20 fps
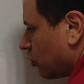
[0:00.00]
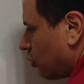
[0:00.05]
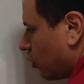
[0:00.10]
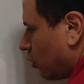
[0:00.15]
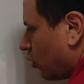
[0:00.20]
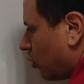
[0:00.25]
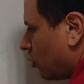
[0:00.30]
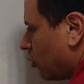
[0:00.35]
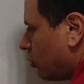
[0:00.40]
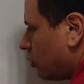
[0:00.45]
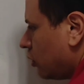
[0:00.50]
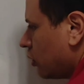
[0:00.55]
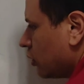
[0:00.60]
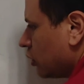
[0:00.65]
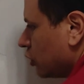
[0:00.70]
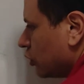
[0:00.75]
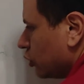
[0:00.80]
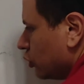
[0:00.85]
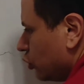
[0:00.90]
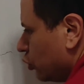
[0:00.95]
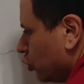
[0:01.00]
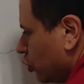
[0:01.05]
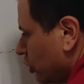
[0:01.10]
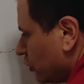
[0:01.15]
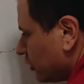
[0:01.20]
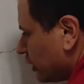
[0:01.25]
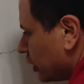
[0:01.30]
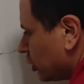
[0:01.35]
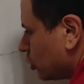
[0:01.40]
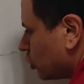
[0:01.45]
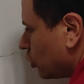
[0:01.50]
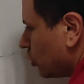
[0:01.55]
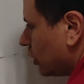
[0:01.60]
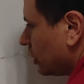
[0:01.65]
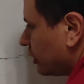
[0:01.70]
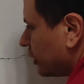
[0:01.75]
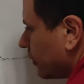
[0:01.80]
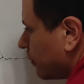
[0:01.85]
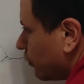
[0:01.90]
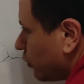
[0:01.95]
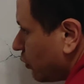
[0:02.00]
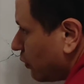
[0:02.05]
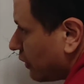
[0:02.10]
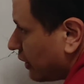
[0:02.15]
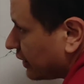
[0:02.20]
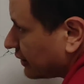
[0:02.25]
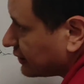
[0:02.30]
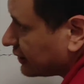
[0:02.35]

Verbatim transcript: Ojo, no es que todo el tiempo me dé